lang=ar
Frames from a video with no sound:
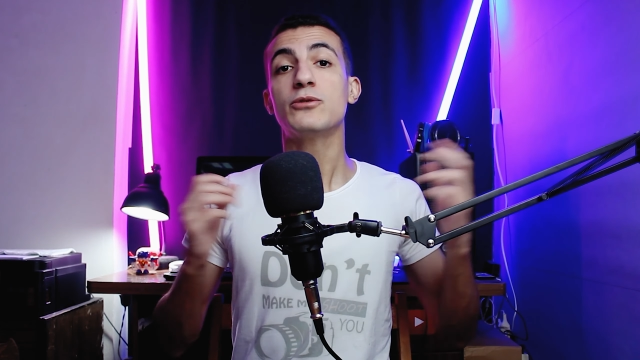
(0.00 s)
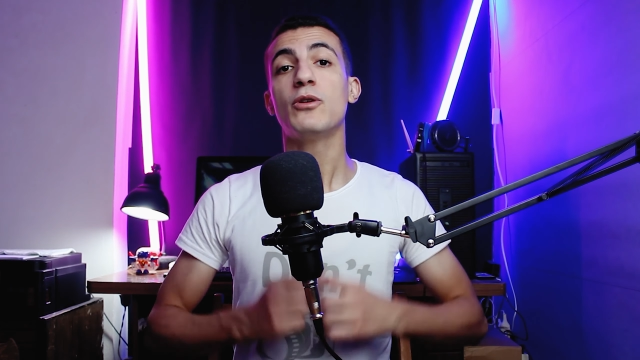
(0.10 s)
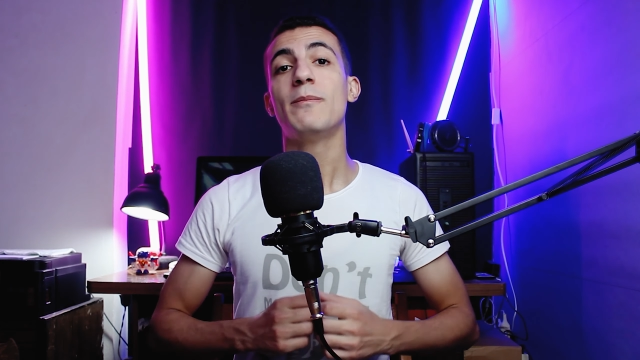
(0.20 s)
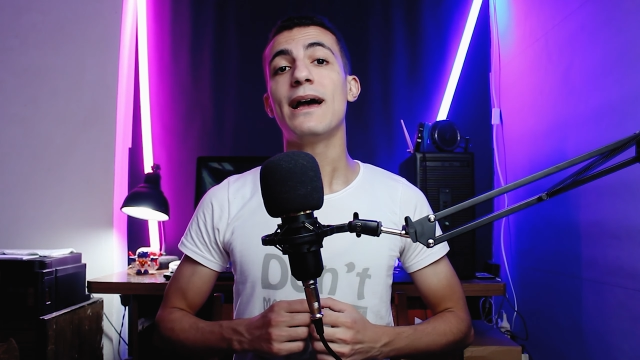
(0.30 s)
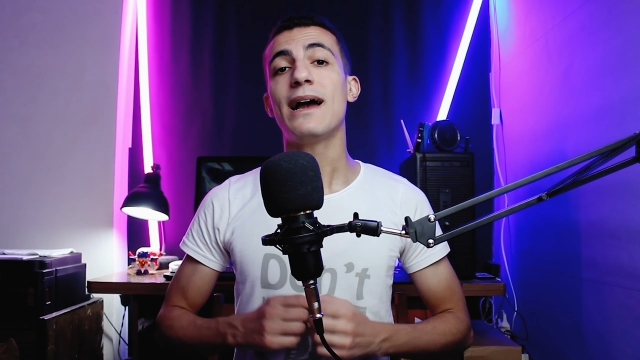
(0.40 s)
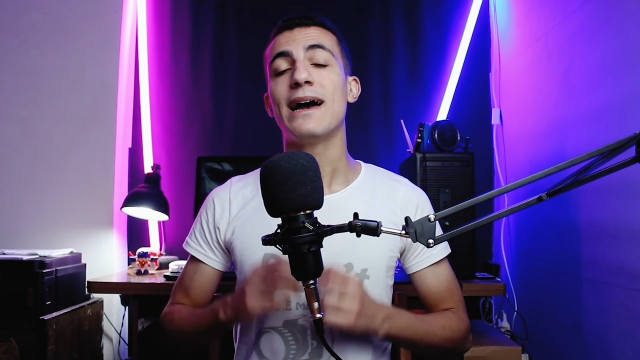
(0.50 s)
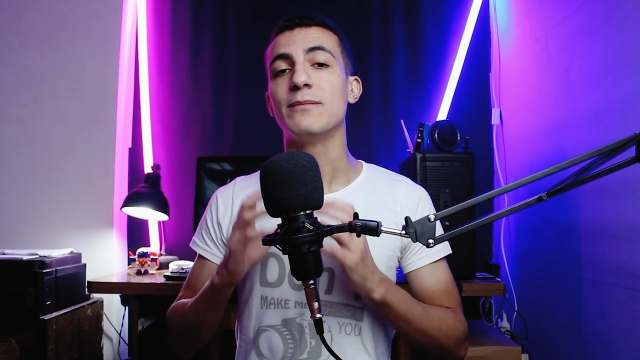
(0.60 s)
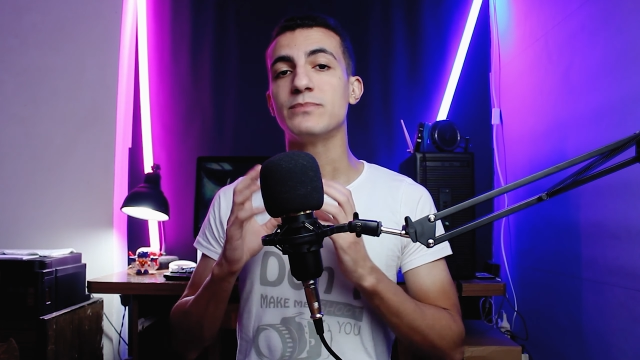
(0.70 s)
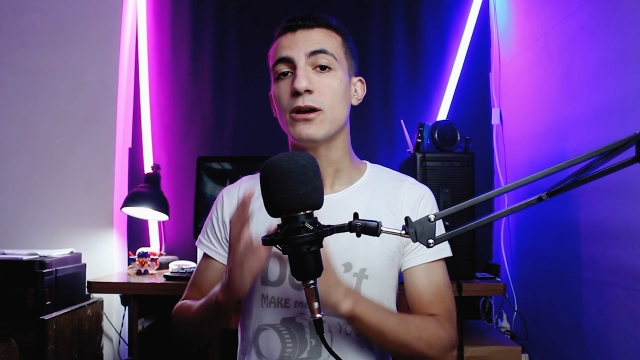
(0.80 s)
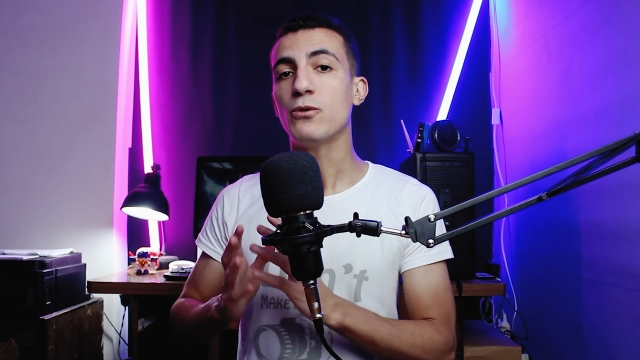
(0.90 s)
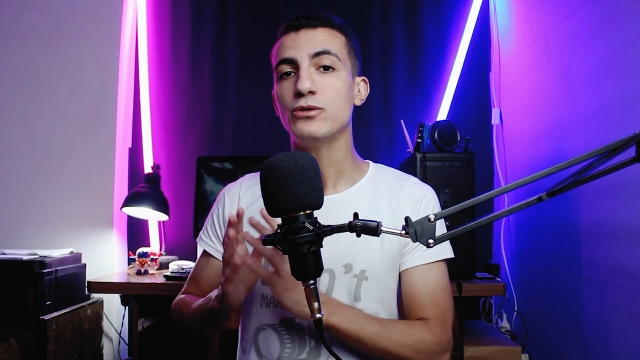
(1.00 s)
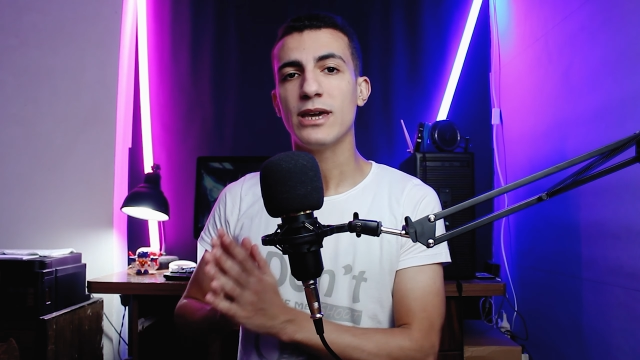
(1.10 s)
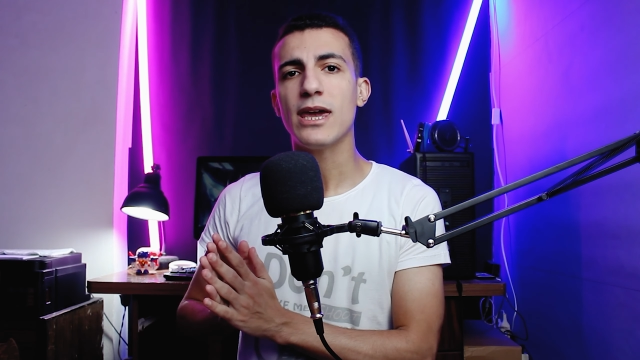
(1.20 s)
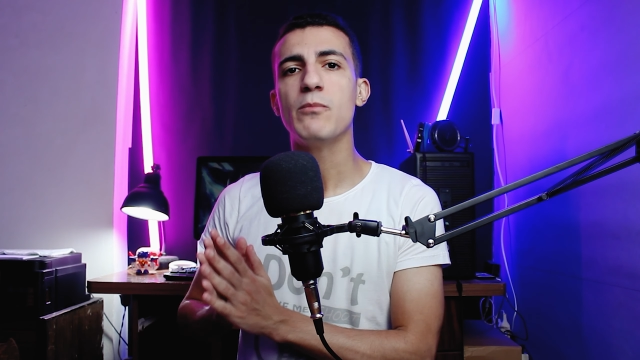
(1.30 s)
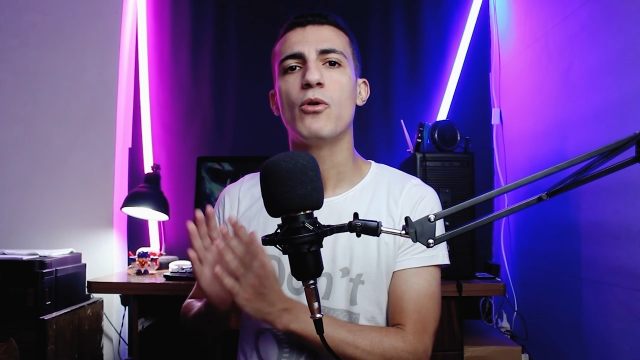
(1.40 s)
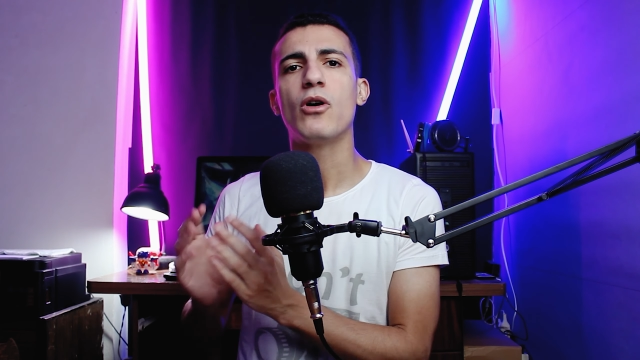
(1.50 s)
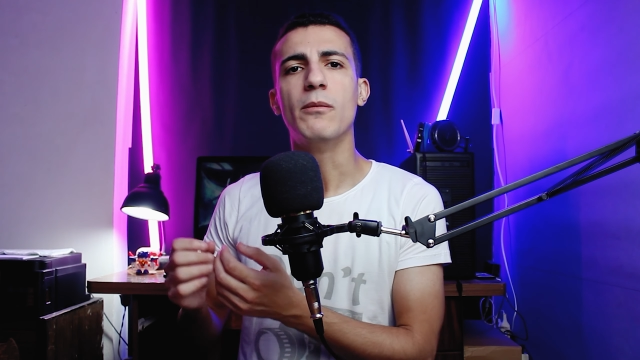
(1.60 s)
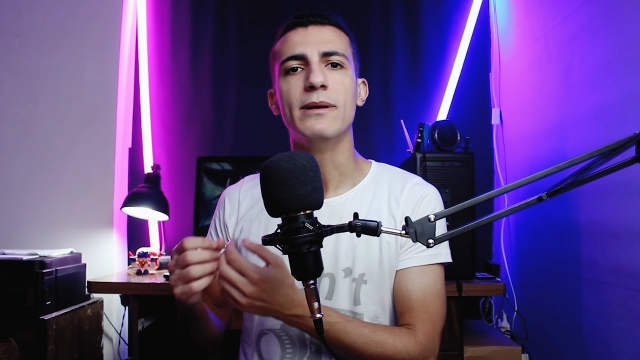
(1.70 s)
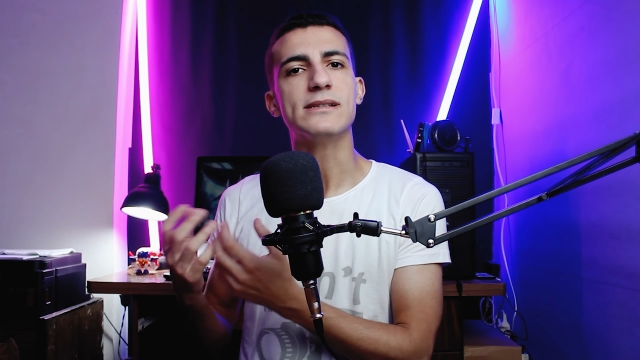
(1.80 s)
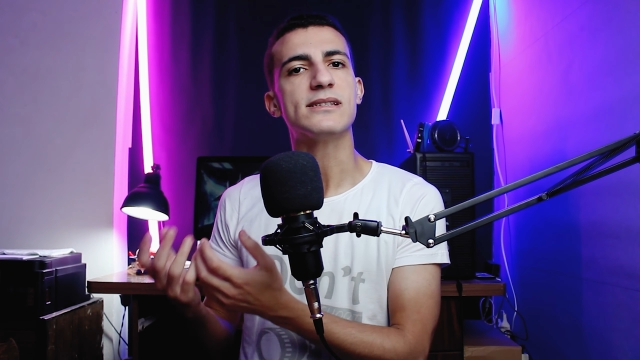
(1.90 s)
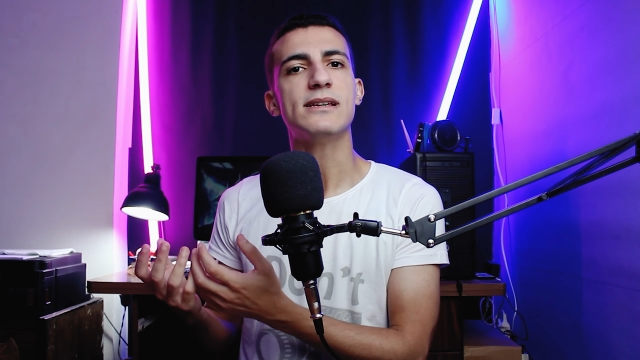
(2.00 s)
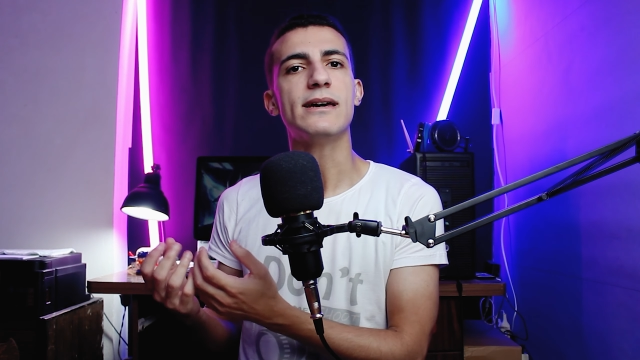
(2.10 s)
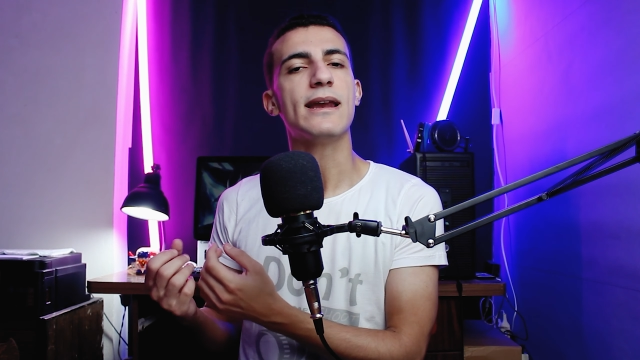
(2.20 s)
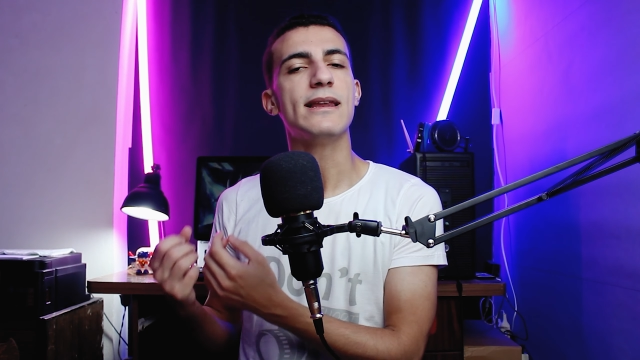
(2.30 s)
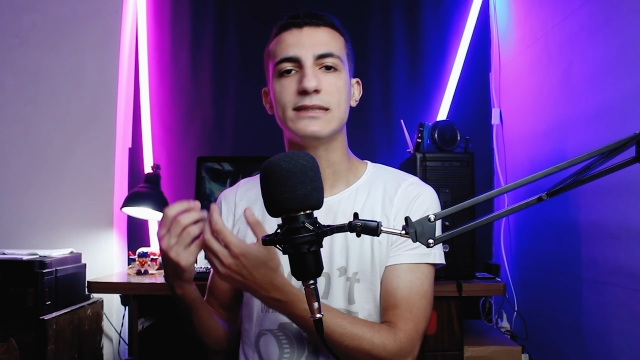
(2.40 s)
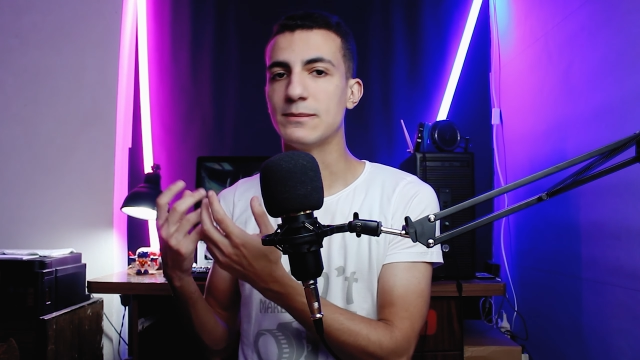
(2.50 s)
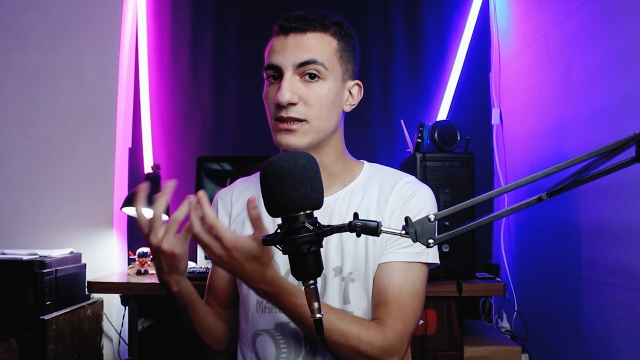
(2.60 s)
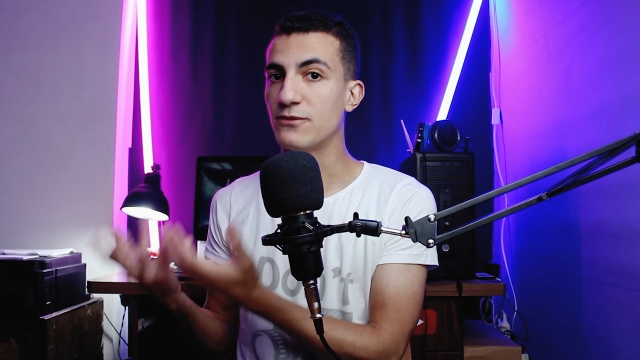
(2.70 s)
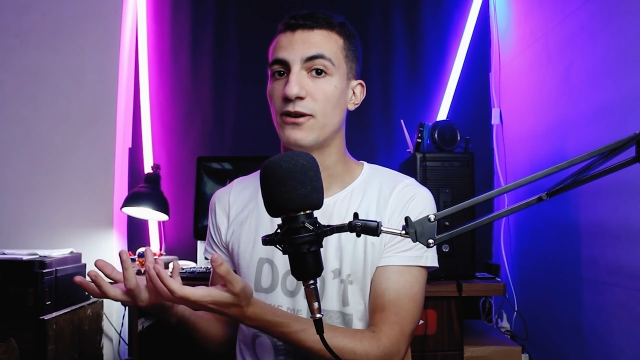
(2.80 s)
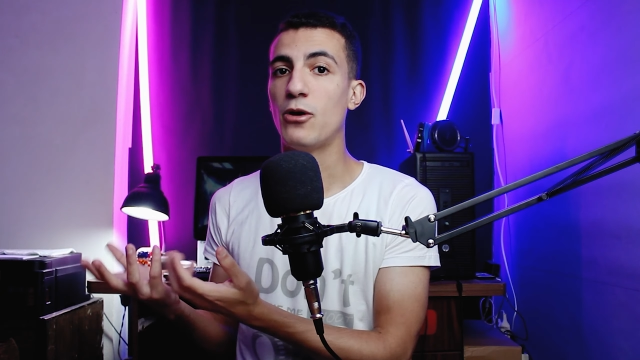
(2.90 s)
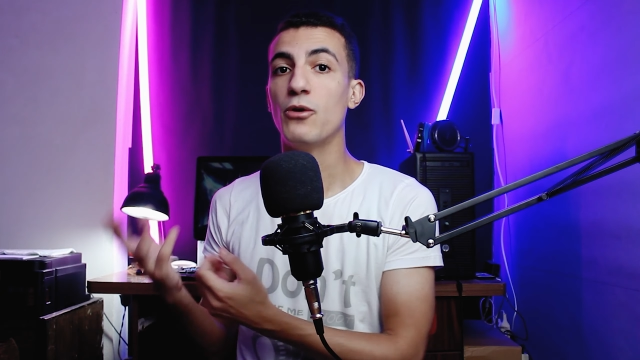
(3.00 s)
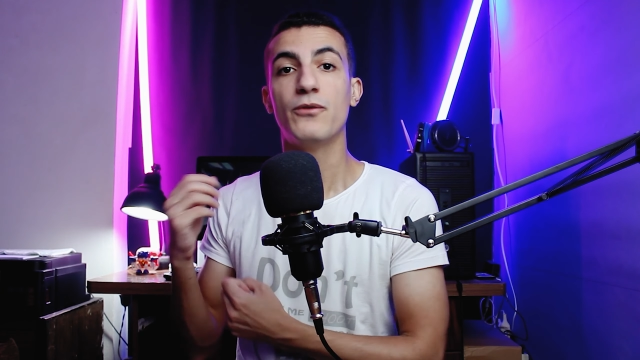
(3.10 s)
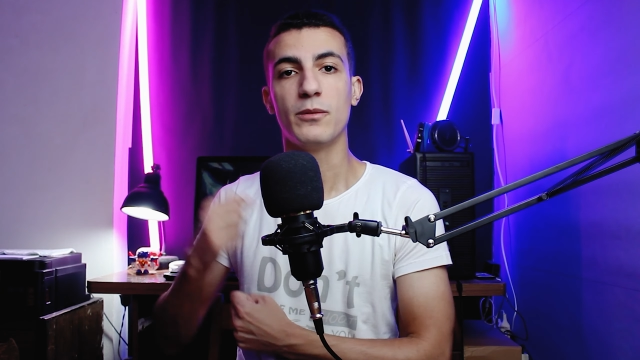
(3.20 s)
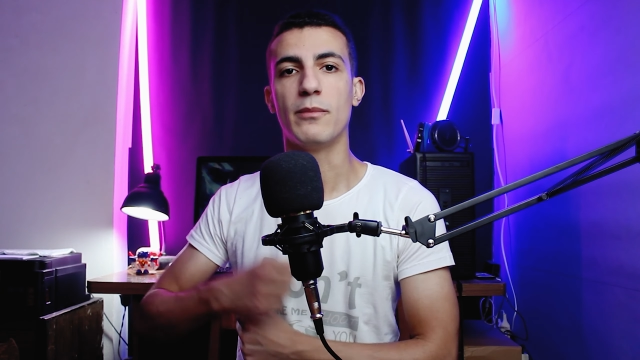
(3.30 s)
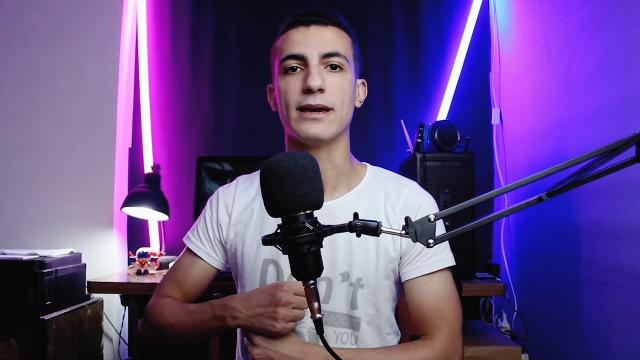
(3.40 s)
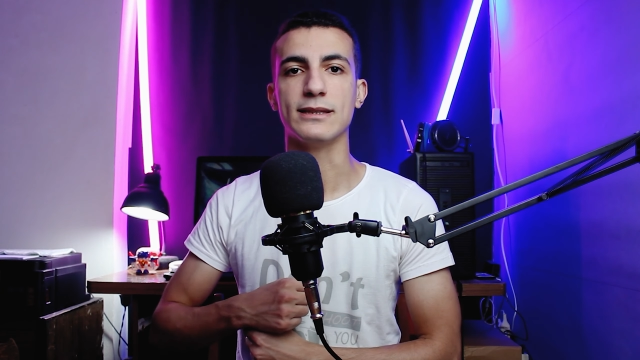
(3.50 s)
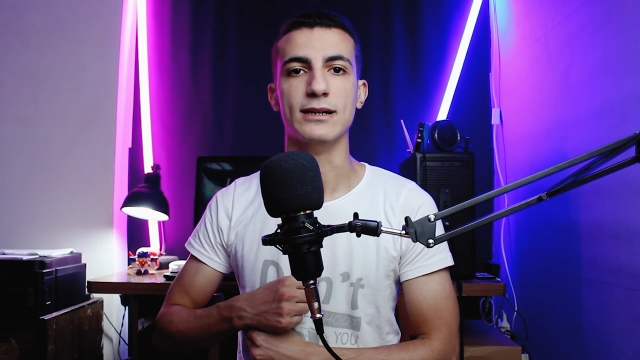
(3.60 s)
ندخل بقى على بتاخد ايه مقابل السعر اللي انت بتدفعه في المايك